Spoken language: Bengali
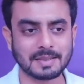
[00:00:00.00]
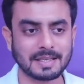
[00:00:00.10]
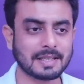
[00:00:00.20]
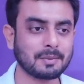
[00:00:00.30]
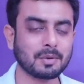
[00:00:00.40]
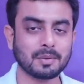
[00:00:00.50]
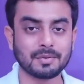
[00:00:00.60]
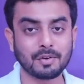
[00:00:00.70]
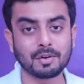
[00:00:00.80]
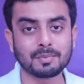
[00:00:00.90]
মানে কি বলবো
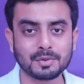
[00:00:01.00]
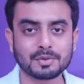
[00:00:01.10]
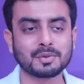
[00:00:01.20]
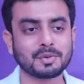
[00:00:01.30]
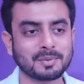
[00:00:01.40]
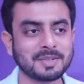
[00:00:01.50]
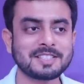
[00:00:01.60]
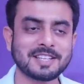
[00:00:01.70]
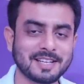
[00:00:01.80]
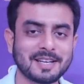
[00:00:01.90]
ফলপ্রসূ করবে
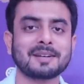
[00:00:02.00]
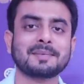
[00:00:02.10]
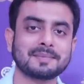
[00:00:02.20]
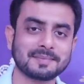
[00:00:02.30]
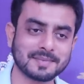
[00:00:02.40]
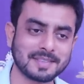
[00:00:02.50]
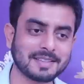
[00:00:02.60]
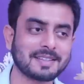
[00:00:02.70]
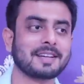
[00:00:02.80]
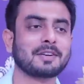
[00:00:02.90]
সেটা
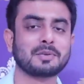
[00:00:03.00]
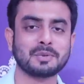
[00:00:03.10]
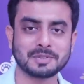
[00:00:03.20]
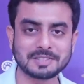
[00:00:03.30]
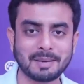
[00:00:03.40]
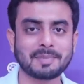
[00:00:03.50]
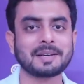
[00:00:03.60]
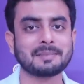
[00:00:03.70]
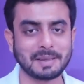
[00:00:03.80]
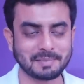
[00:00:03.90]
একটু
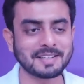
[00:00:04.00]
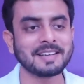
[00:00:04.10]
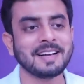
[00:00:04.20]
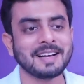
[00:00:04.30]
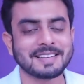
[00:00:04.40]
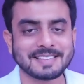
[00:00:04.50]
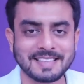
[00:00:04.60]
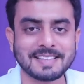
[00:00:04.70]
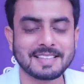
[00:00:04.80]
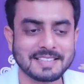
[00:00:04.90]
চাপের ব্যাপার
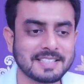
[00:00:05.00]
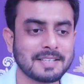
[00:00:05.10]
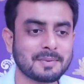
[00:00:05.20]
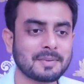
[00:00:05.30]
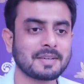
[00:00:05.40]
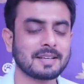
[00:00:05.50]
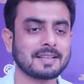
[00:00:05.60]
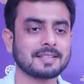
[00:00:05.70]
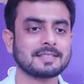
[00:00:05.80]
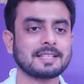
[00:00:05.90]
তাদের কাছে এবং
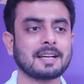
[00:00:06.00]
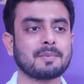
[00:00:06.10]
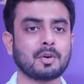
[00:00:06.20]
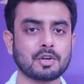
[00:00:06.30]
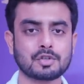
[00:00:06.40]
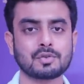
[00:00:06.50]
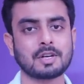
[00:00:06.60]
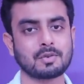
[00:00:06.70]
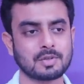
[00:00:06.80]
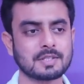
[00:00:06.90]
যারা
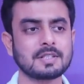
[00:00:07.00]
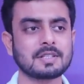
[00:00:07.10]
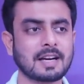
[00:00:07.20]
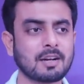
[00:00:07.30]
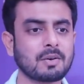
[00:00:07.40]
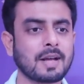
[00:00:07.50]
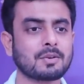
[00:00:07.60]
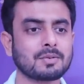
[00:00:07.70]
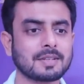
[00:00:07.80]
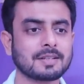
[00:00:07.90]
বয়স্করা রয়েছেন তারাও
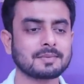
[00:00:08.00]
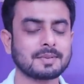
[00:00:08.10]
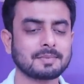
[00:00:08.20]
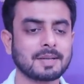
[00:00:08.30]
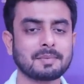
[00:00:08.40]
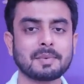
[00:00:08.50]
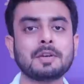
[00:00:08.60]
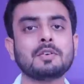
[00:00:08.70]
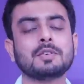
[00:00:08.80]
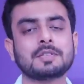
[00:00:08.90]
এখন মানে
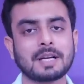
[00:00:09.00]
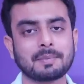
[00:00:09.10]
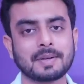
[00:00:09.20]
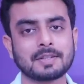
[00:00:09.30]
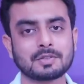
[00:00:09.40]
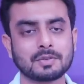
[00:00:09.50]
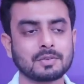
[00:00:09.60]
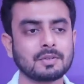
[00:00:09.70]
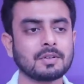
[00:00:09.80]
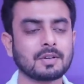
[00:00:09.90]
বিভিন্ন চাপের জন্য